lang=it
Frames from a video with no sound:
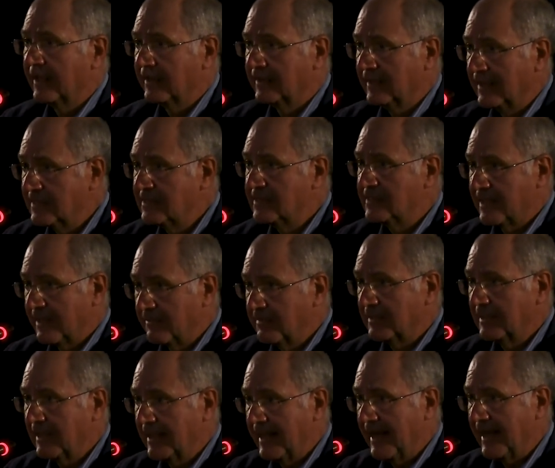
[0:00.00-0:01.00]
del sistema
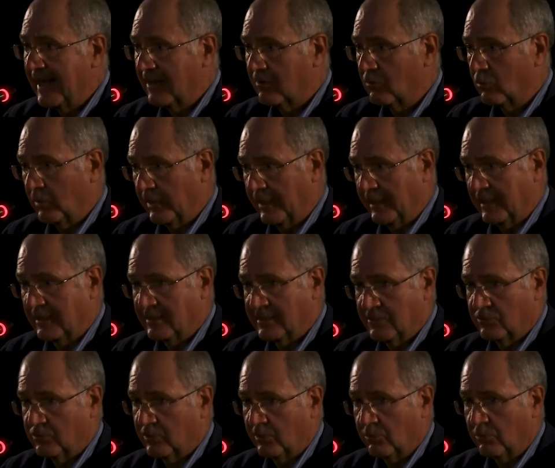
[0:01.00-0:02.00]
delle acque, nel
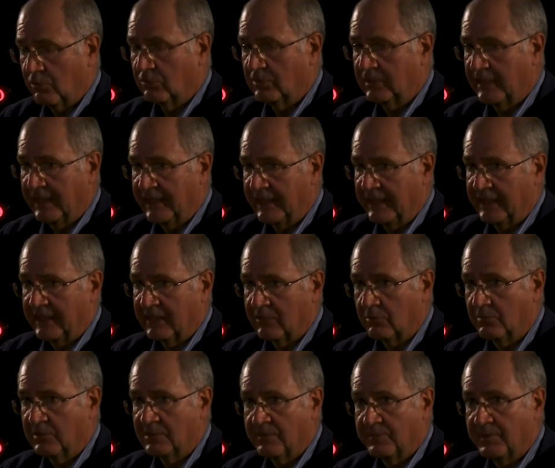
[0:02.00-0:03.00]
senso che uno dei,
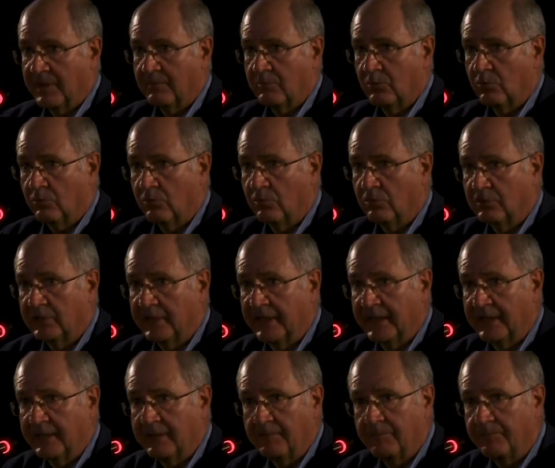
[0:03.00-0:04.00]
come sappiamo, uno
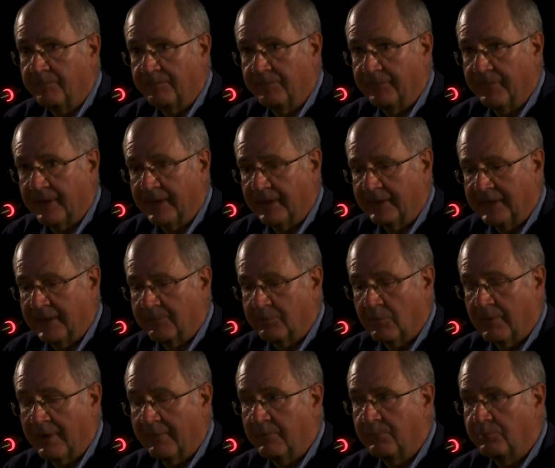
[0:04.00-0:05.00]
dei, dei
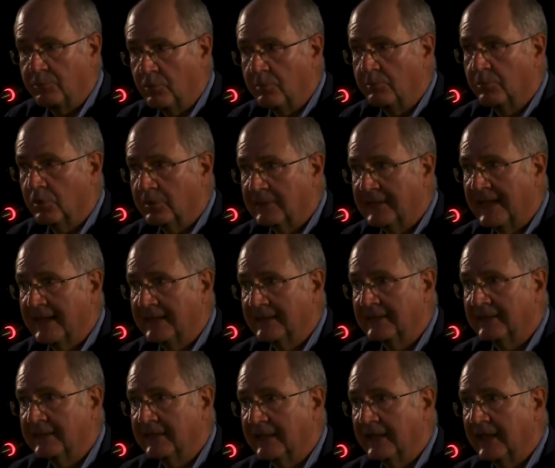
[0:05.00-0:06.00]
problemi più
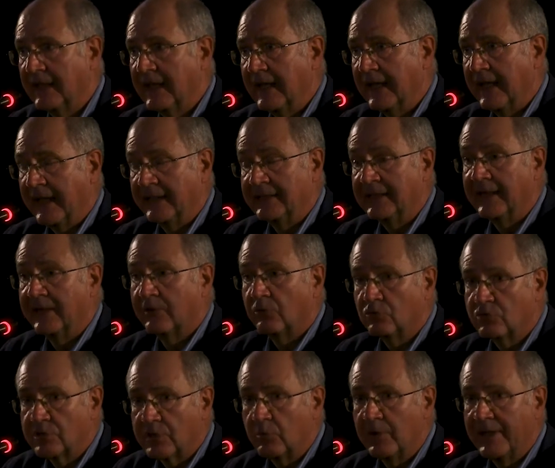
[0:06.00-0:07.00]
importanti e delle
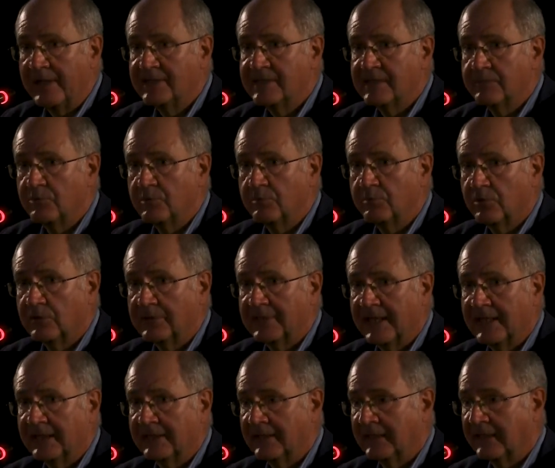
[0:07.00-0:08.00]
conseguenze più
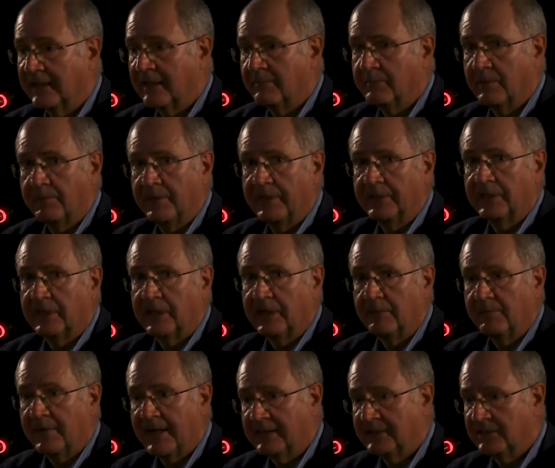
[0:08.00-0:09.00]
importanti dei cambiamenti
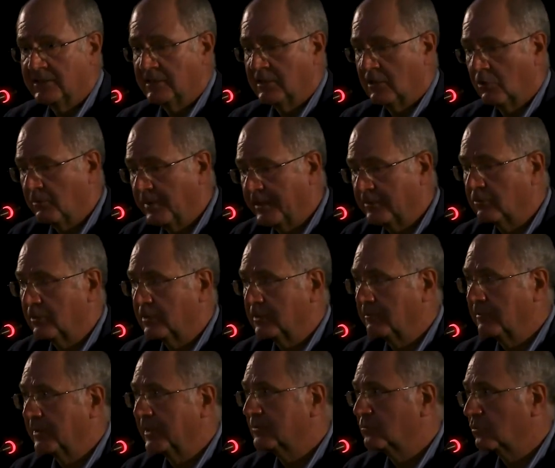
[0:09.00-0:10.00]
climatici, e dell'aumento delle
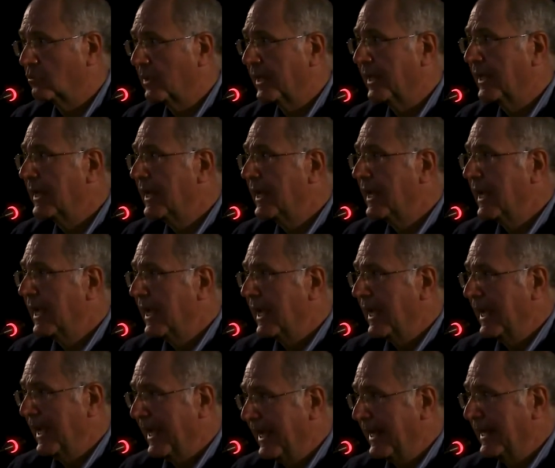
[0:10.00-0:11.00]
temperature,
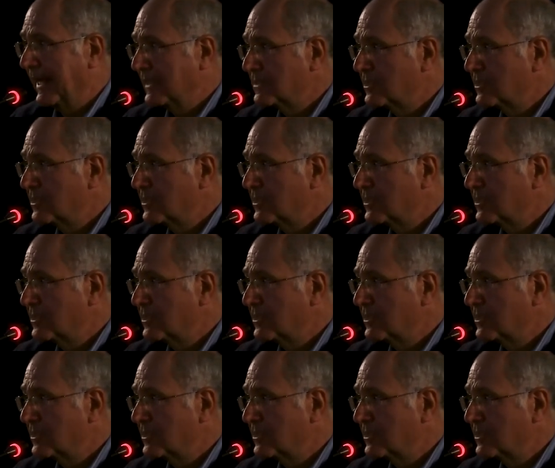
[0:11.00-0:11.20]
è la